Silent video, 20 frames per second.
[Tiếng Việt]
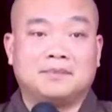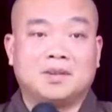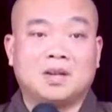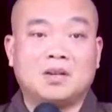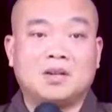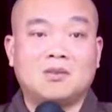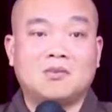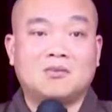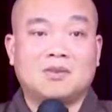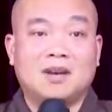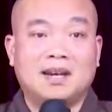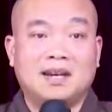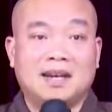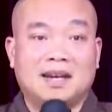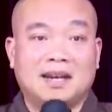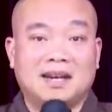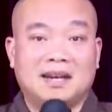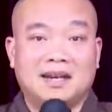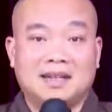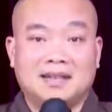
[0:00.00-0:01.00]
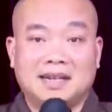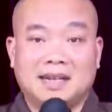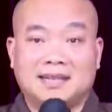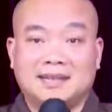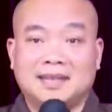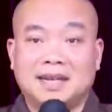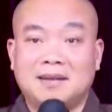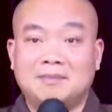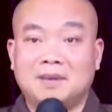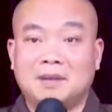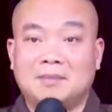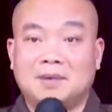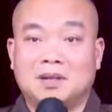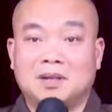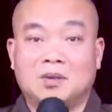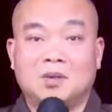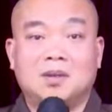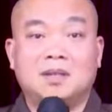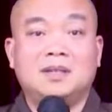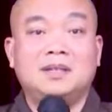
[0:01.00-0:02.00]
Nó không phải là trạng thái mà
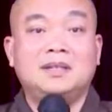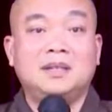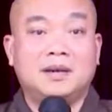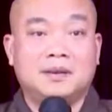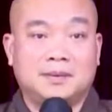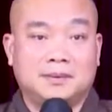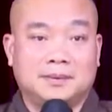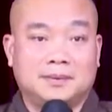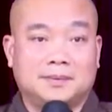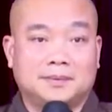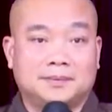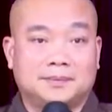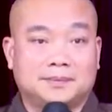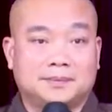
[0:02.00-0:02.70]
mình luận lý đâu.